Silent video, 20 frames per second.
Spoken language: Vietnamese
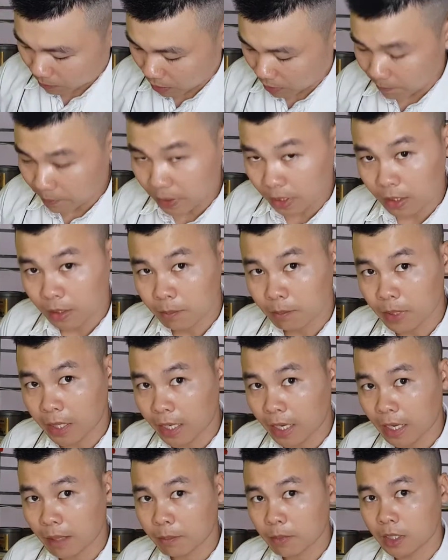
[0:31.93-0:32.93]

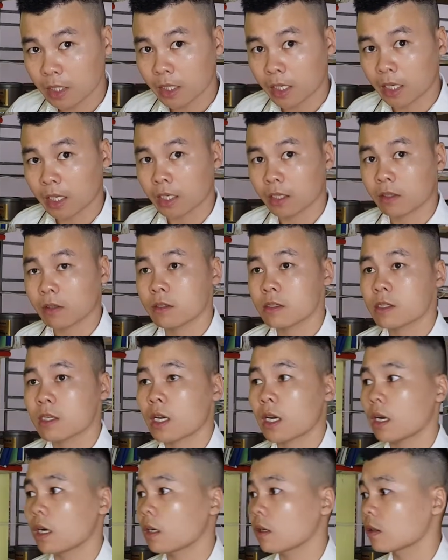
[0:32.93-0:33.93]
MP720 này nó
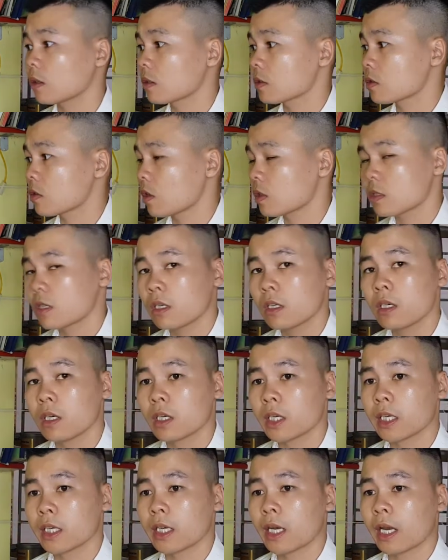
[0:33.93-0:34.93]
sẽ cho chất
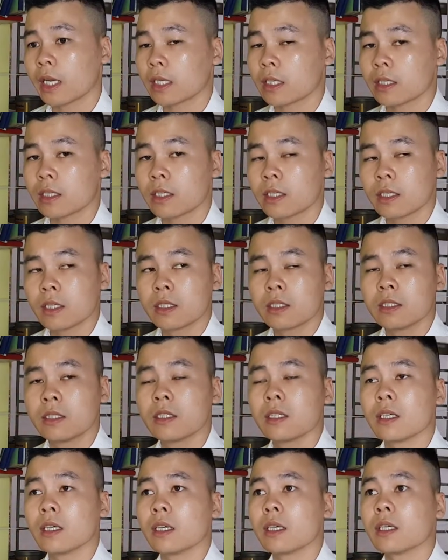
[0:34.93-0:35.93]
lượng hình ảnh
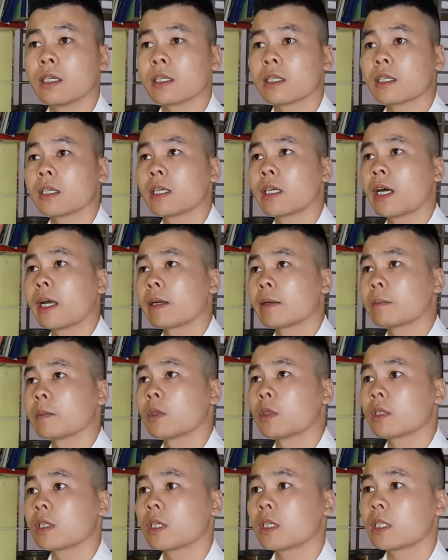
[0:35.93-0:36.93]
như là hình ảnh
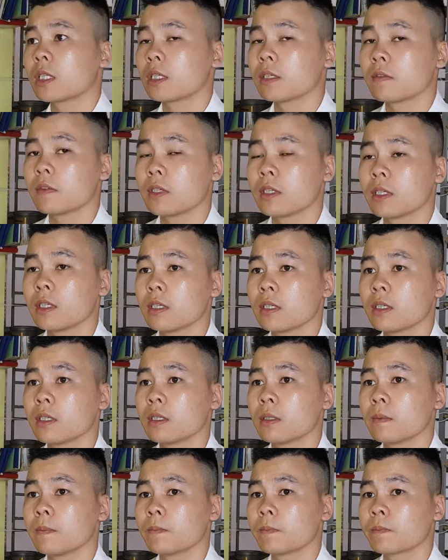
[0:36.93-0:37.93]
một cái TV
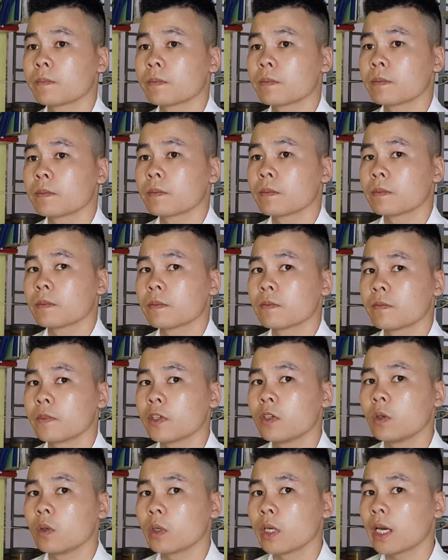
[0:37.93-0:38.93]
ờ,
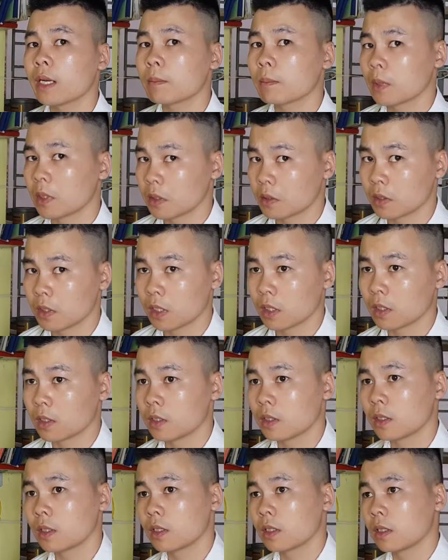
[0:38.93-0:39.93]
với độ nét bình
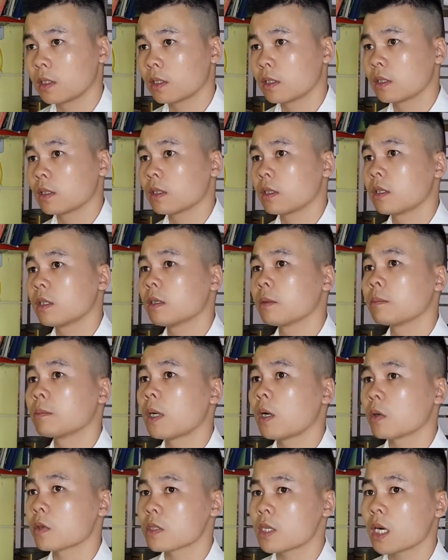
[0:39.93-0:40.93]
thường ờ,
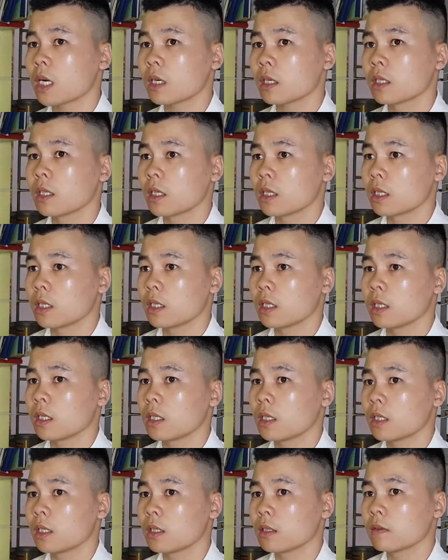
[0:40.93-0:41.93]
màu sắc hiển
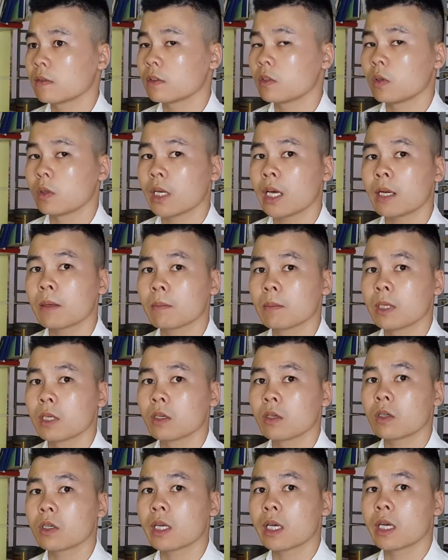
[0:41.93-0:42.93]
thị độ nét
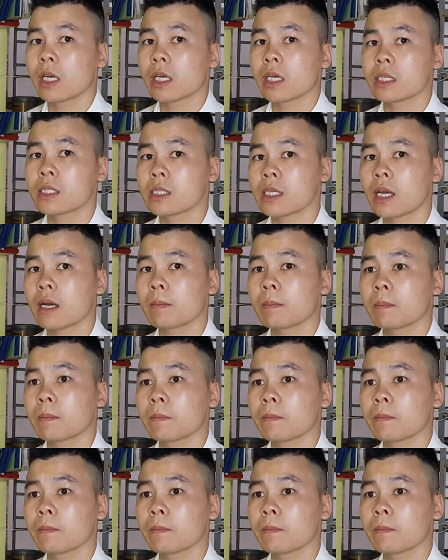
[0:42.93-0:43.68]
mình có thể xem